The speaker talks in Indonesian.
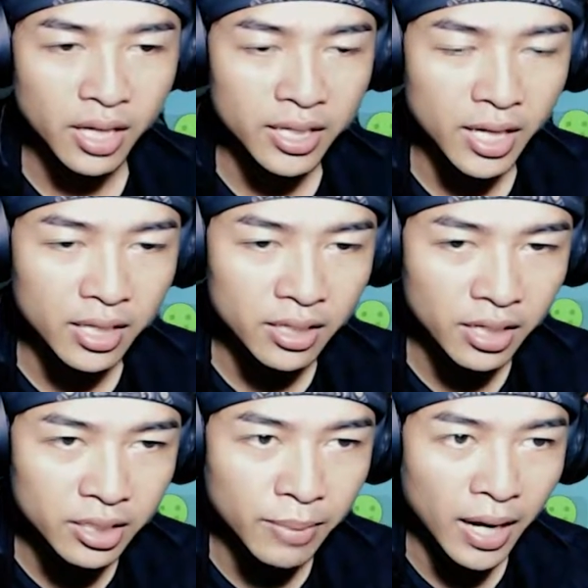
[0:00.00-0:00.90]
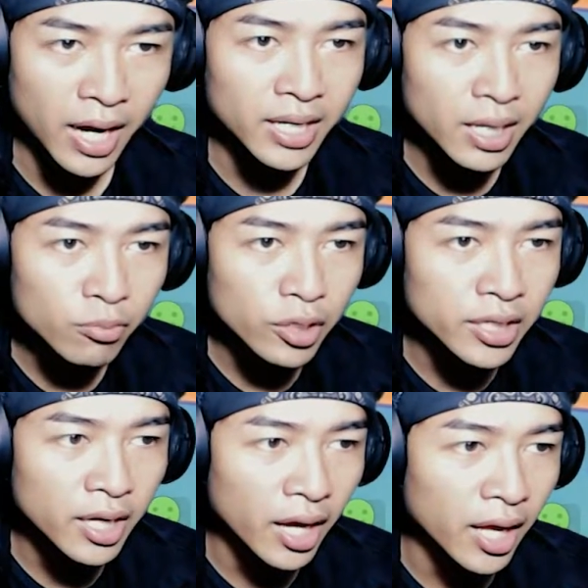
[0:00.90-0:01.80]
kayak trading makanan
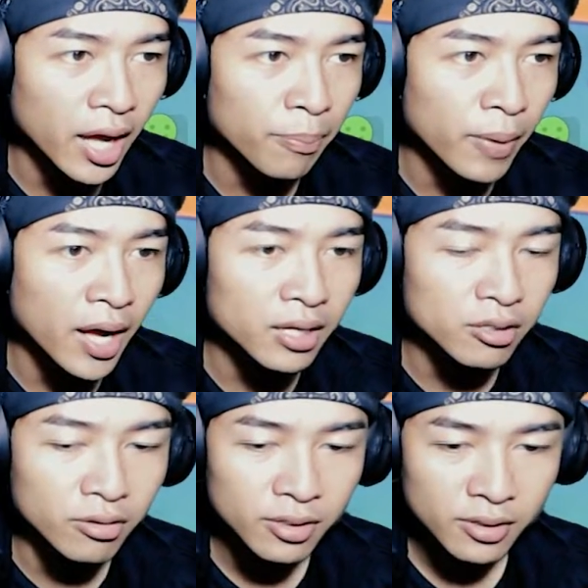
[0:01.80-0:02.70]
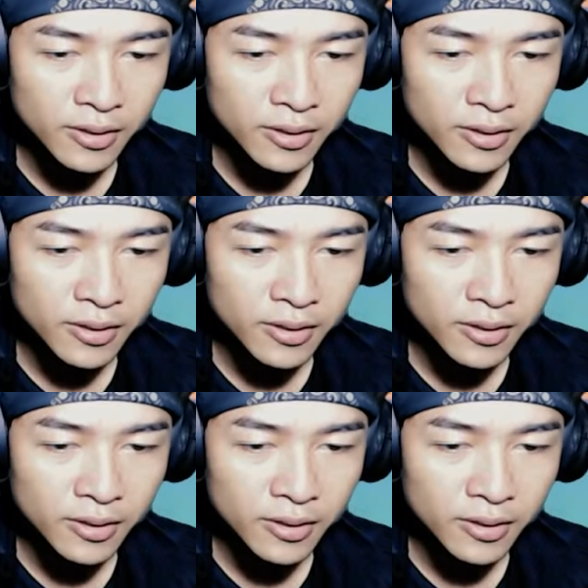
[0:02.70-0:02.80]
mungkin ya kayak apa gitu.